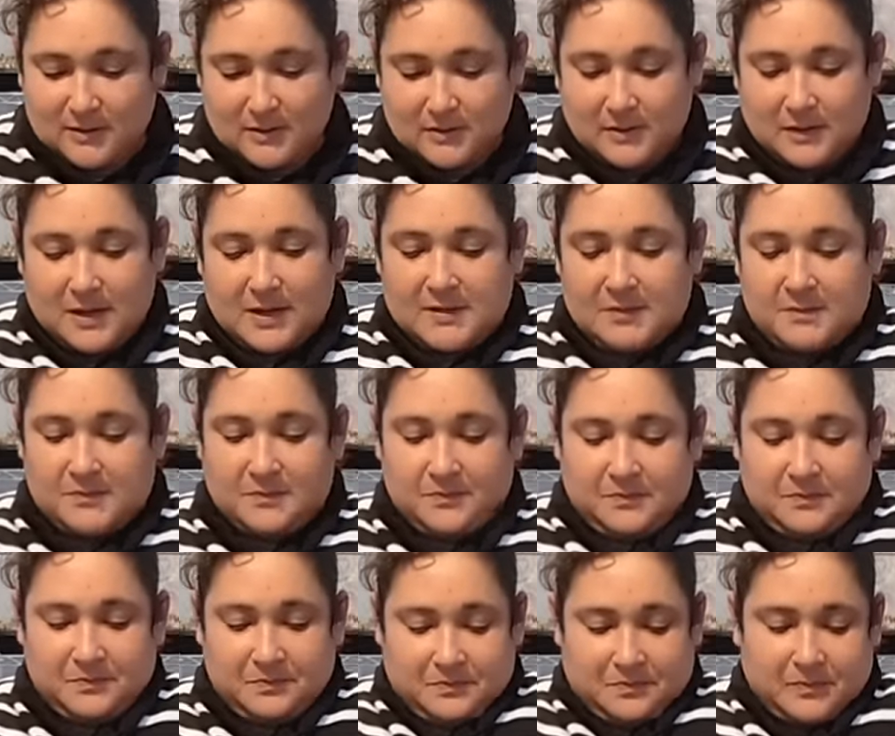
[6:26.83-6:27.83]
Ok,
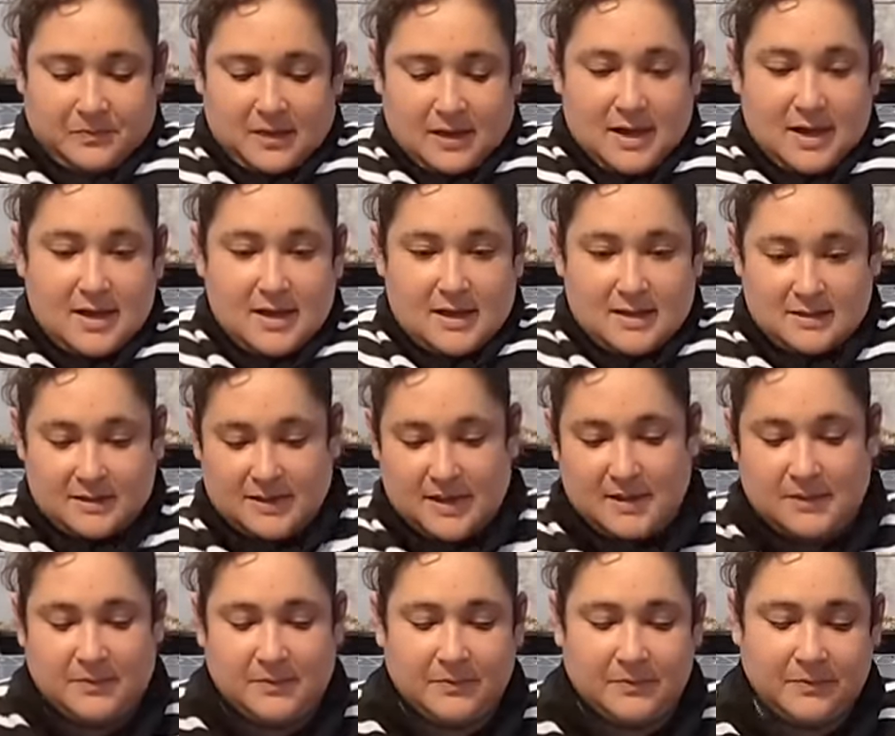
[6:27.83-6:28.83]
ahí está.
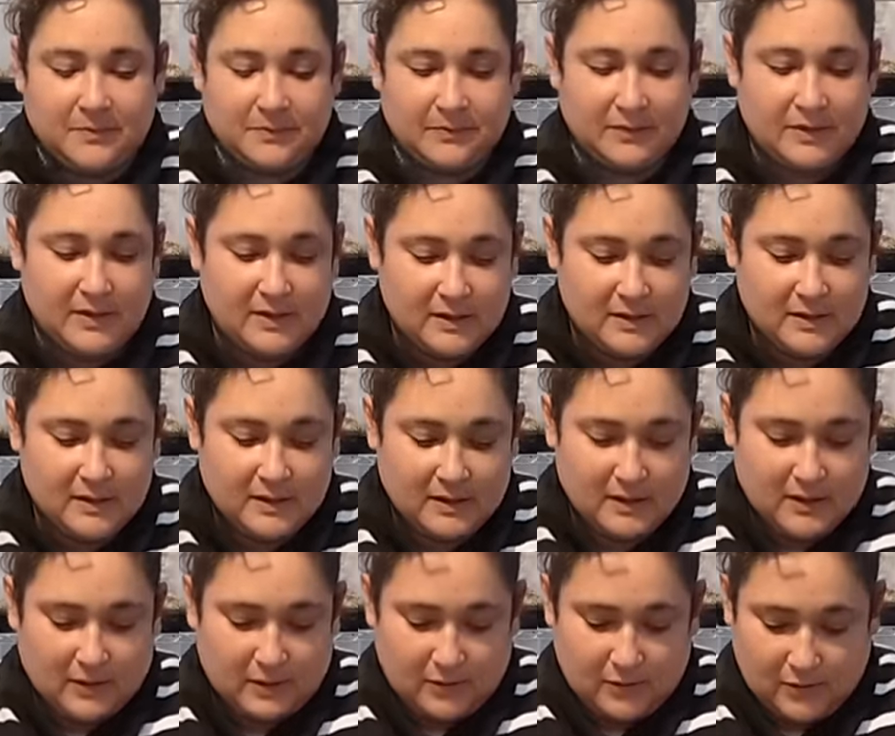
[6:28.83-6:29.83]

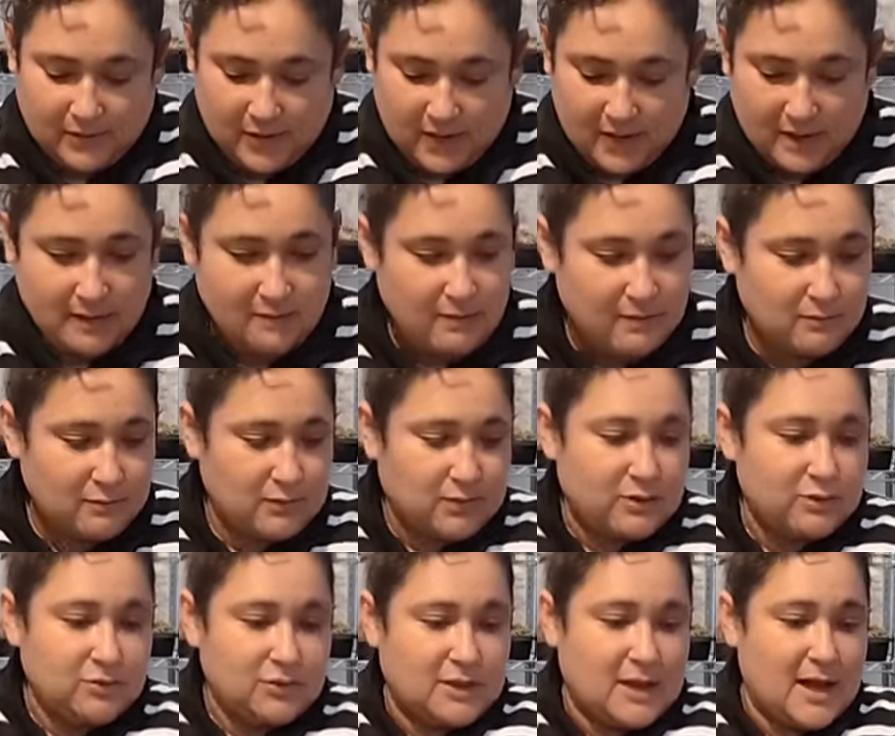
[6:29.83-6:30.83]
Ok, ¿qué vamos a
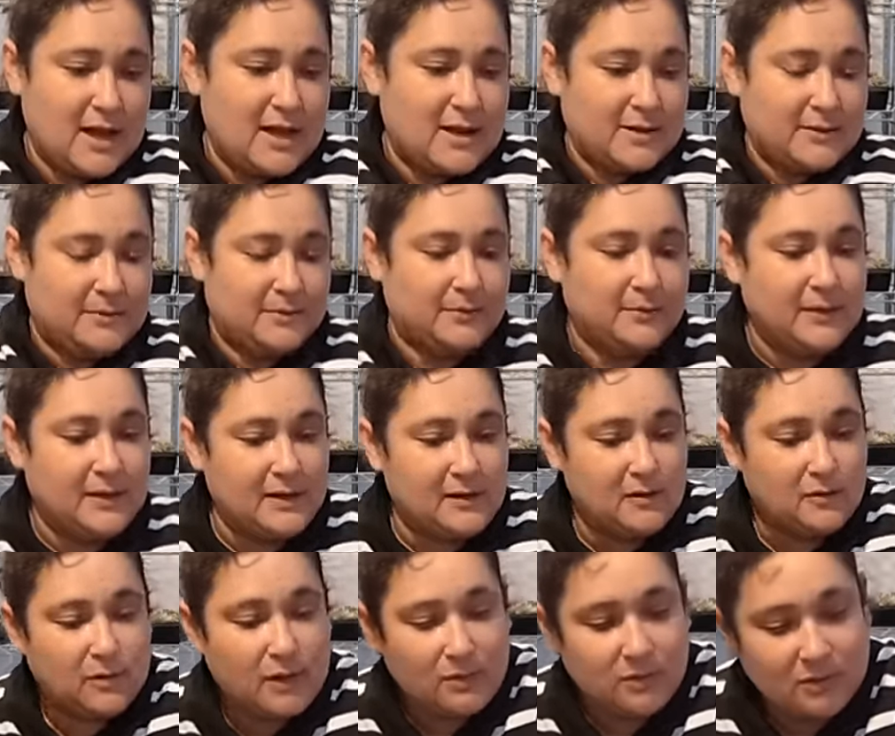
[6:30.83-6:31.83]
usar? Miren,
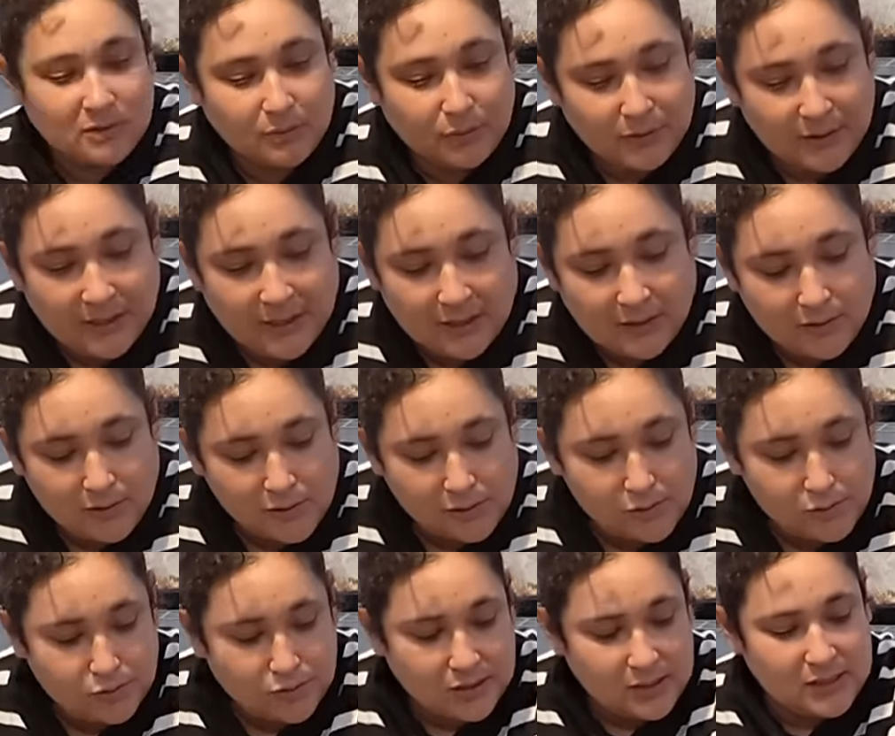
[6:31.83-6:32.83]
lo vamos a poner.
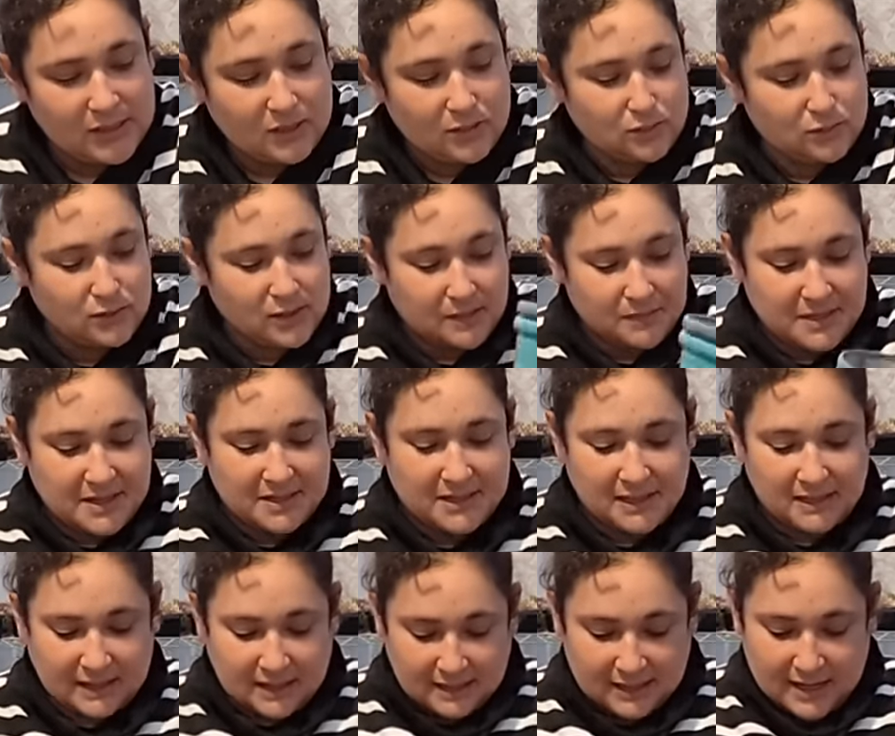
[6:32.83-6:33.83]
No utilizo una
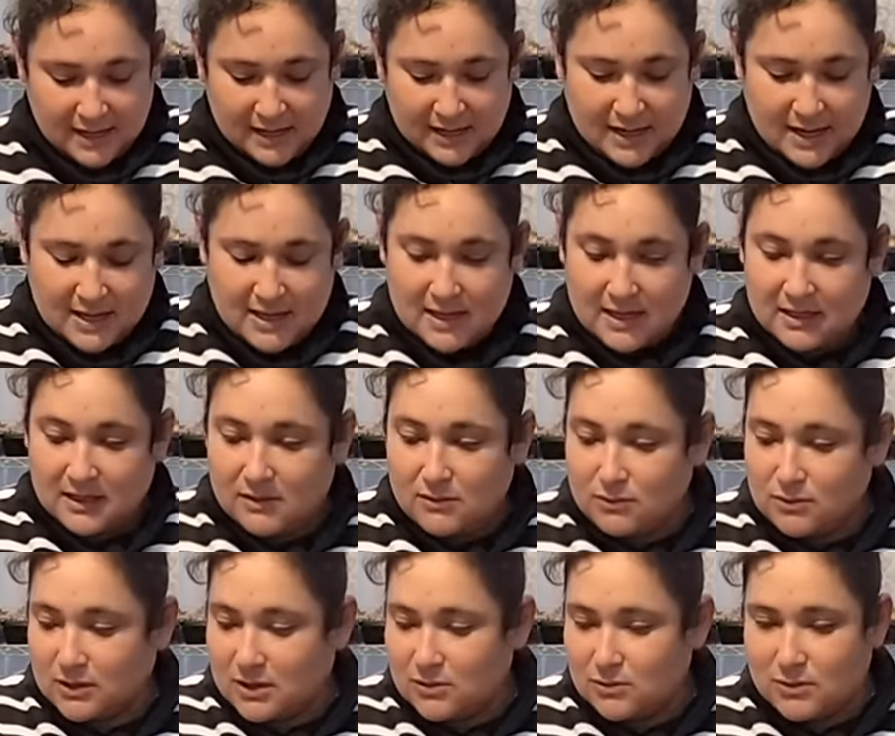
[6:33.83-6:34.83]
maceta tan grande. Andaba
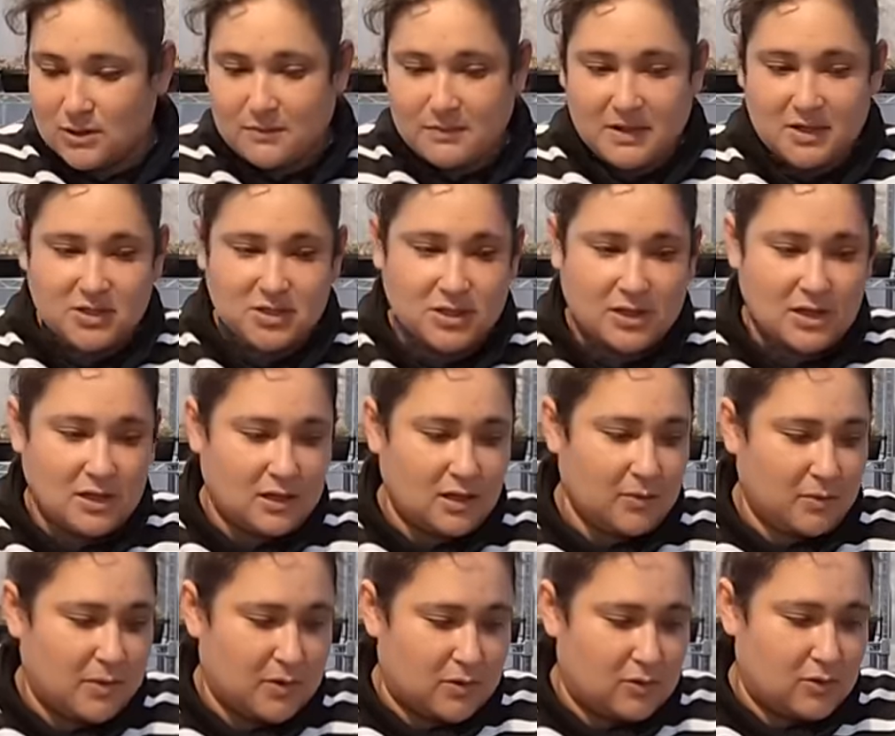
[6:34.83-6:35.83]
buscando una más chiquita,
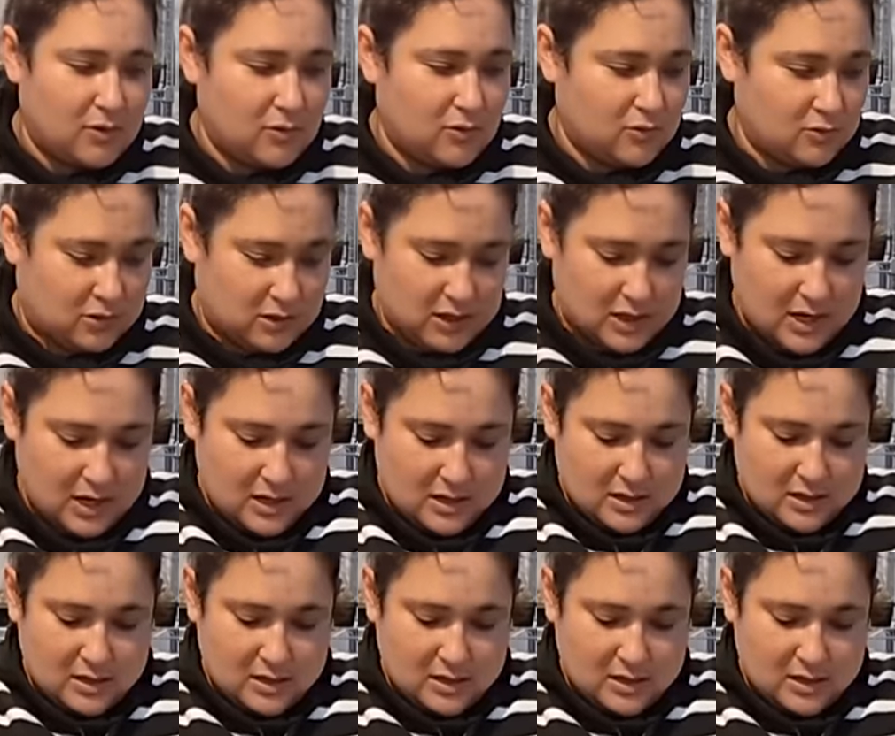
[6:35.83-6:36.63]
pero no encontré.